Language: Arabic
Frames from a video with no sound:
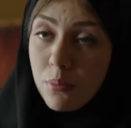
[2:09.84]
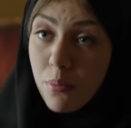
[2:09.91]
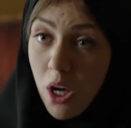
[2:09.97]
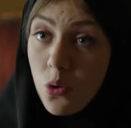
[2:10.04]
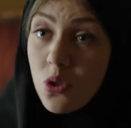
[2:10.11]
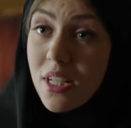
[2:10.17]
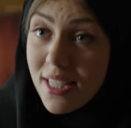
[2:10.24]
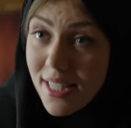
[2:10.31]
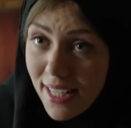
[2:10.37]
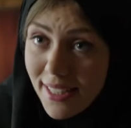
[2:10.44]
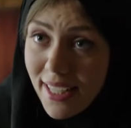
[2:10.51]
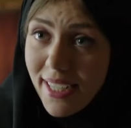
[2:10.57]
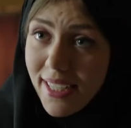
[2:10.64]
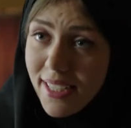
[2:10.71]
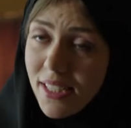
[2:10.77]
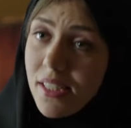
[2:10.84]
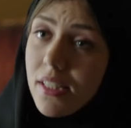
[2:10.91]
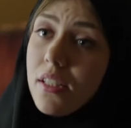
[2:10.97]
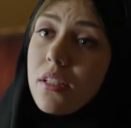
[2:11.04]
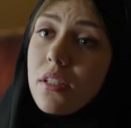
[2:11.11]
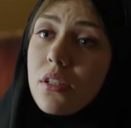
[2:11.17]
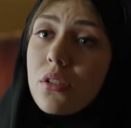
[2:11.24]
محروسة أنا سألت عنك
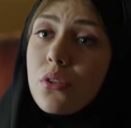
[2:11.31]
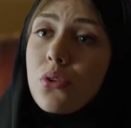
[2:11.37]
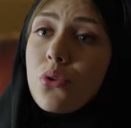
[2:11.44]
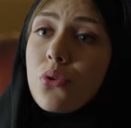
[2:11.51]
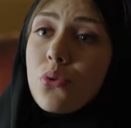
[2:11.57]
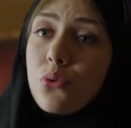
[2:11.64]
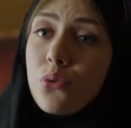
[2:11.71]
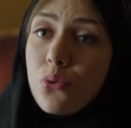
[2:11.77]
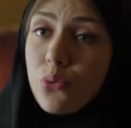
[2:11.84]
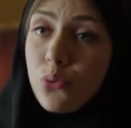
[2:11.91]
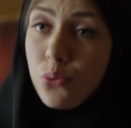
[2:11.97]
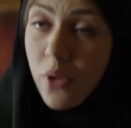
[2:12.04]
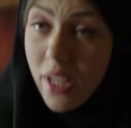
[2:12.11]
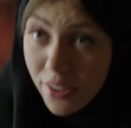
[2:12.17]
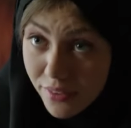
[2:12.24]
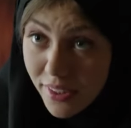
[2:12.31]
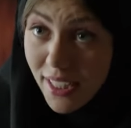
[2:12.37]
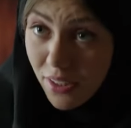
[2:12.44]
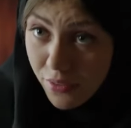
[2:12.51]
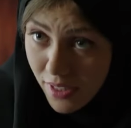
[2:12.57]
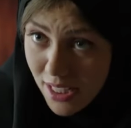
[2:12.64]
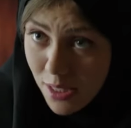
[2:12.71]
كتير وعرفت
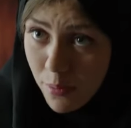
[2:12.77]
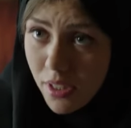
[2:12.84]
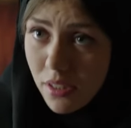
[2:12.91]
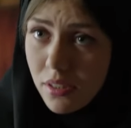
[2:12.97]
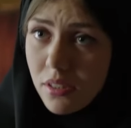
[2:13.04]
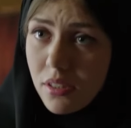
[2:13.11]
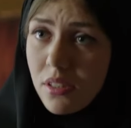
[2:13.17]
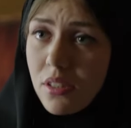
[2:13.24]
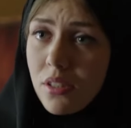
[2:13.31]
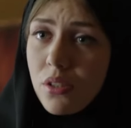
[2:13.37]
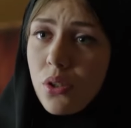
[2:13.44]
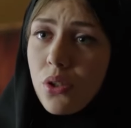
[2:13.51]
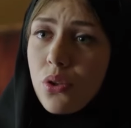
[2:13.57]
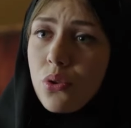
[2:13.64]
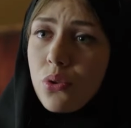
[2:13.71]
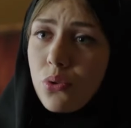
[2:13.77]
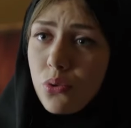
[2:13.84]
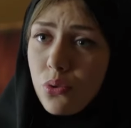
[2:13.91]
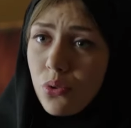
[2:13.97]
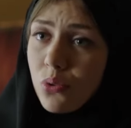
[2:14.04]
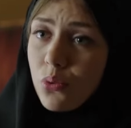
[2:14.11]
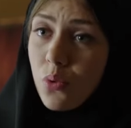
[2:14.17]
إنك في أزمة
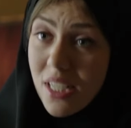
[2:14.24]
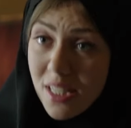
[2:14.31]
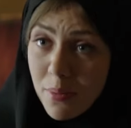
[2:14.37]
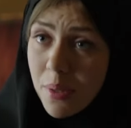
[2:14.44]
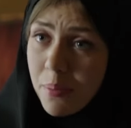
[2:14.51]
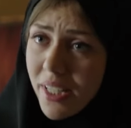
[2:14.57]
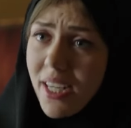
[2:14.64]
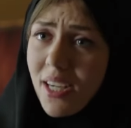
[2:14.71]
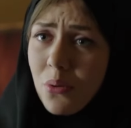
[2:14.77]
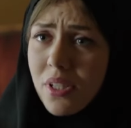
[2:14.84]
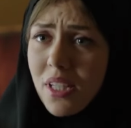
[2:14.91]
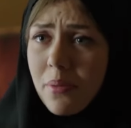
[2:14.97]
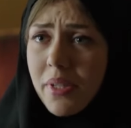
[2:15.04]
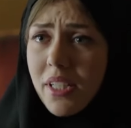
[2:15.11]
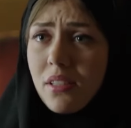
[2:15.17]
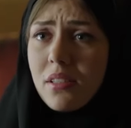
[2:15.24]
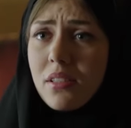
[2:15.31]
وأزمة كبيرة قوي كمان